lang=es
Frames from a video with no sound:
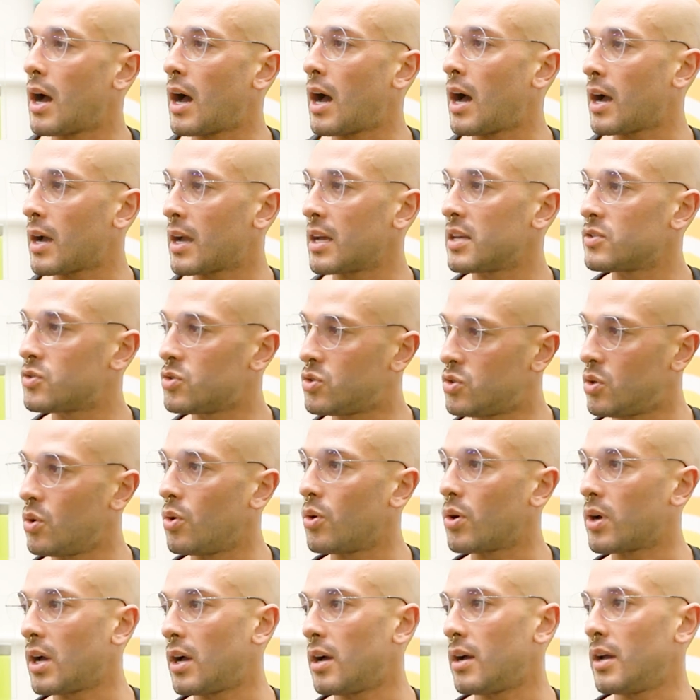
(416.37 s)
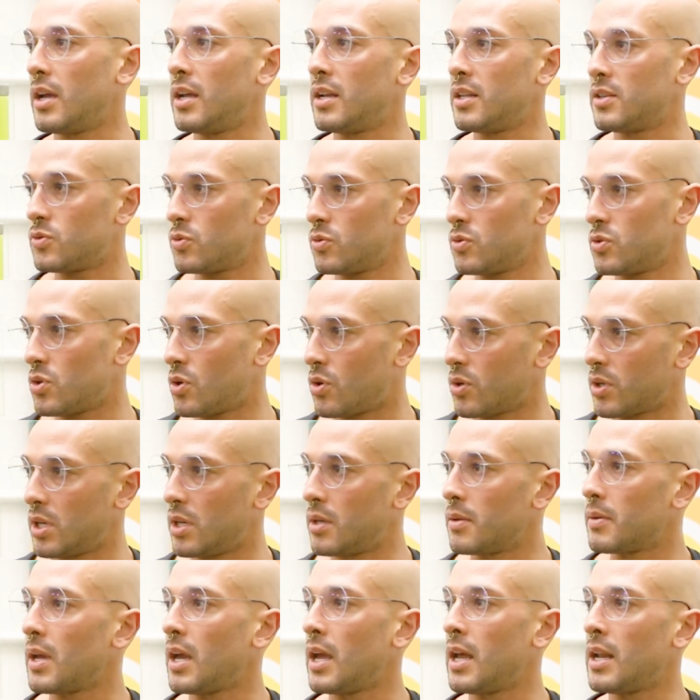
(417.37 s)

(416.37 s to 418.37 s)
hagas yoga, eres un yogi.